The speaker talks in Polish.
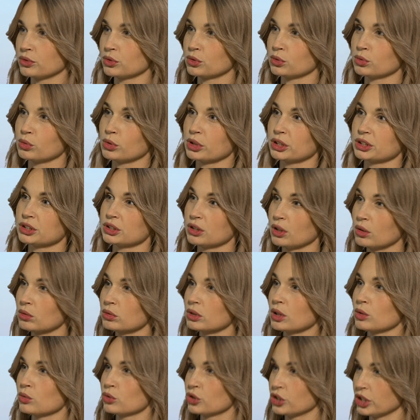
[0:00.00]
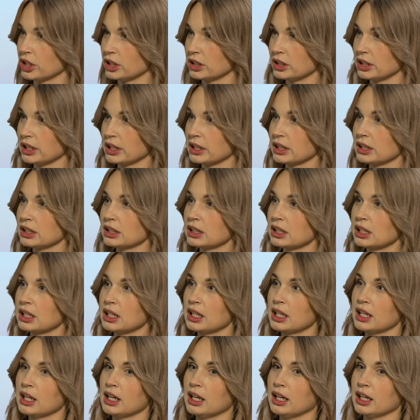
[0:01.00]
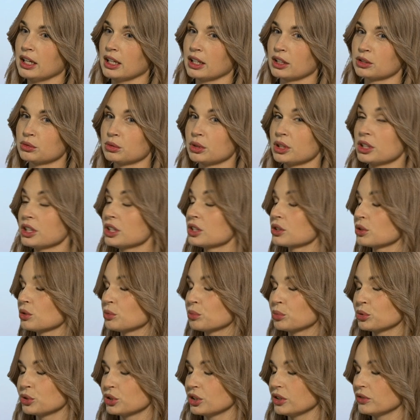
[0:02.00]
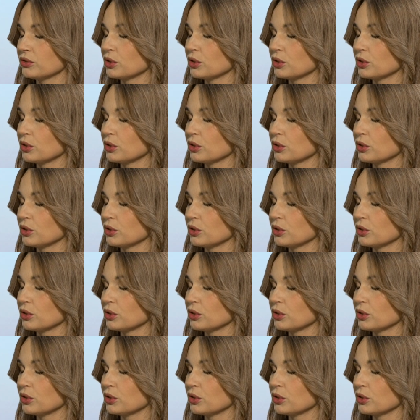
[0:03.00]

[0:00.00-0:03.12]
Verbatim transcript: które są na uczelniach, które nie są później w